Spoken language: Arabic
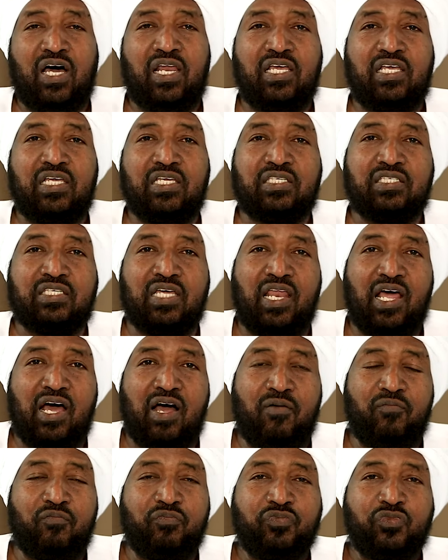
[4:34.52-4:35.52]
عليه
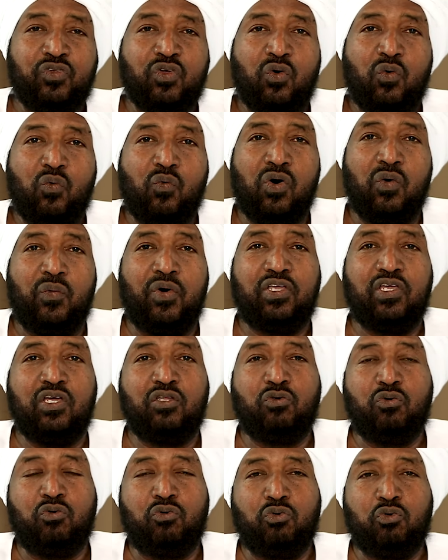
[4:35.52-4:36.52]
السلام
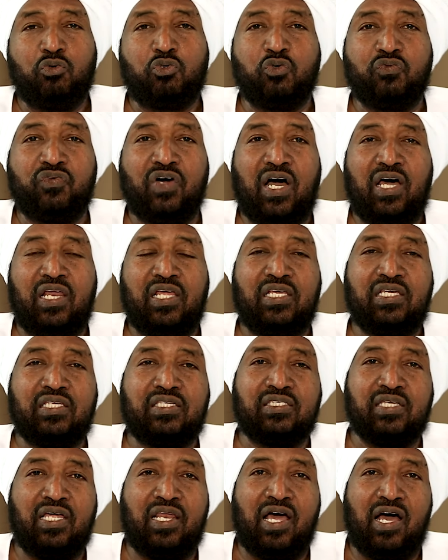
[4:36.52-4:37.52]
ووجدوا يوسف عليه
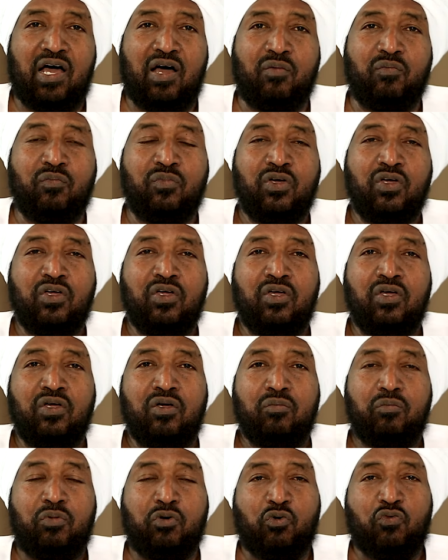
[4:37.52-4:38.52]
السلام
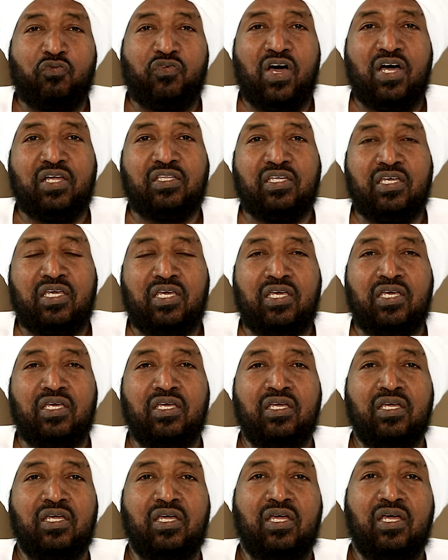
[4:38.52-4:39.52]
برفاته
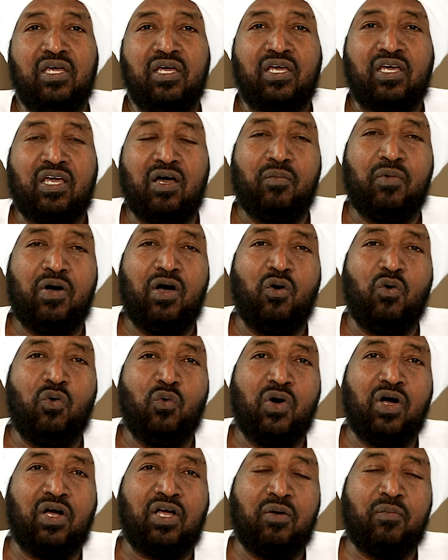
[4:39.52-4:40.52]
كما
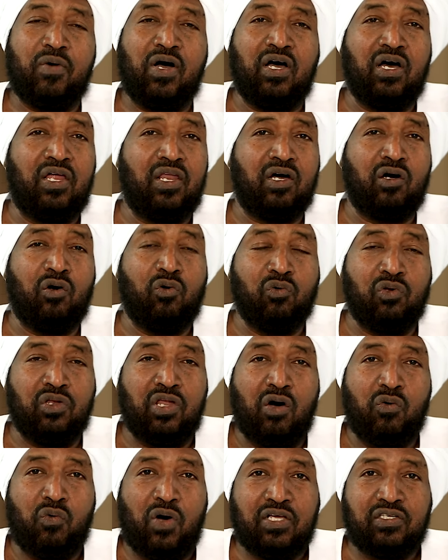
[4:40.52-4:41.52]
هو كما خلقه
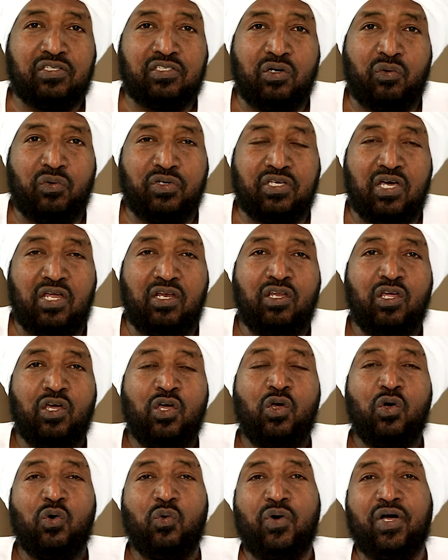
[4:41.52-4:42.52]
الله عز وجل
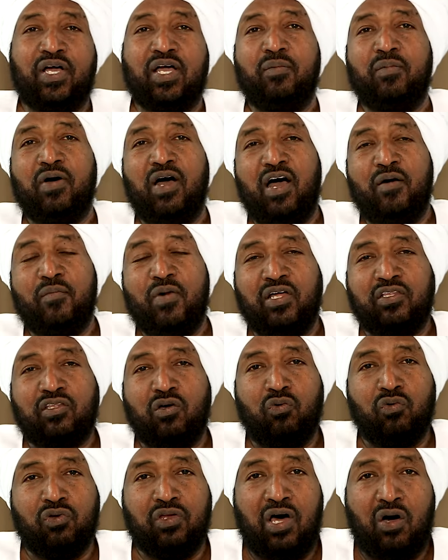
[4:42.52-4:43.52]
وكما
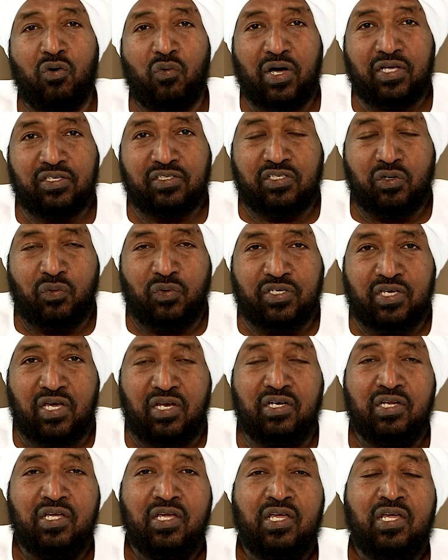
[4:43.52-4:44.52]
اماته الله عز
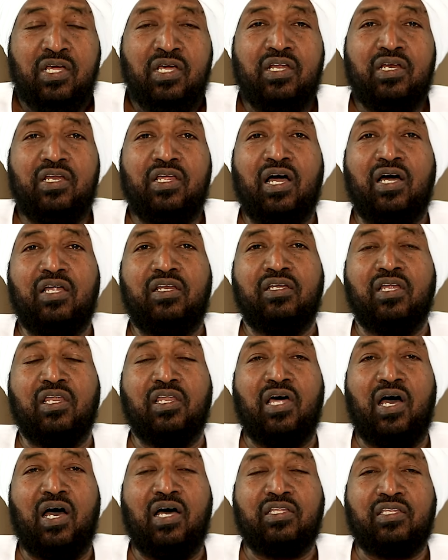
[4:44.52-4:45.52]
وجل لان
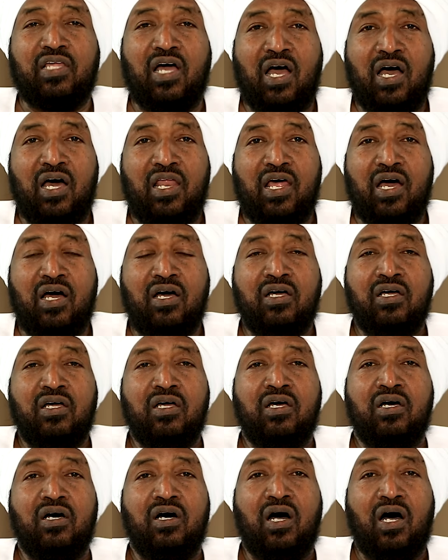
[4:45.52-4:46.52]
الله تعالى
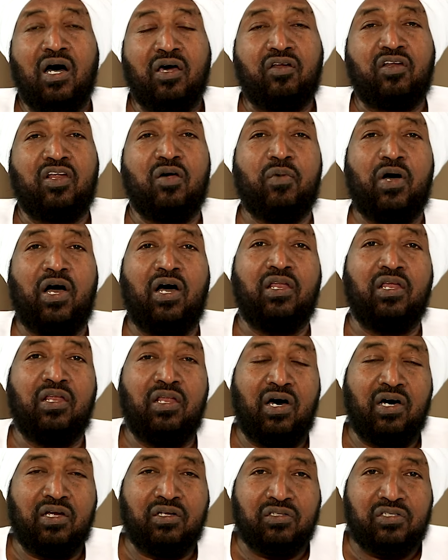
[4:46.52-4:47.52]
حرم على
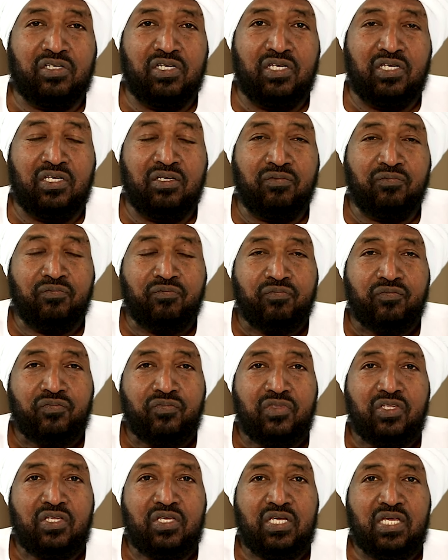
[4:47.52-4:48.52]
الارض
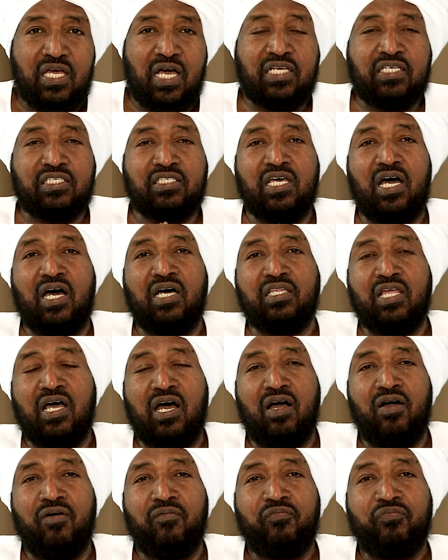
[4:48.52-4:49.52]

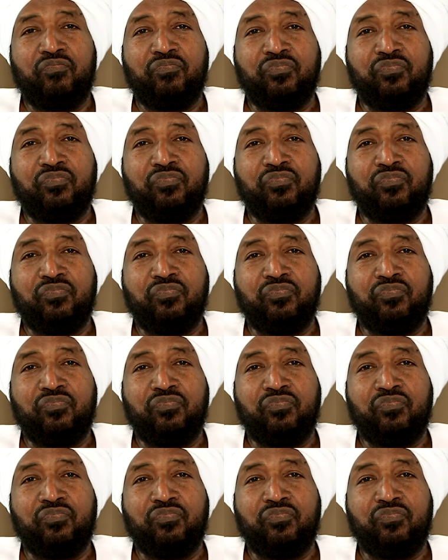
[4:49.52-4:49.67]
اجساد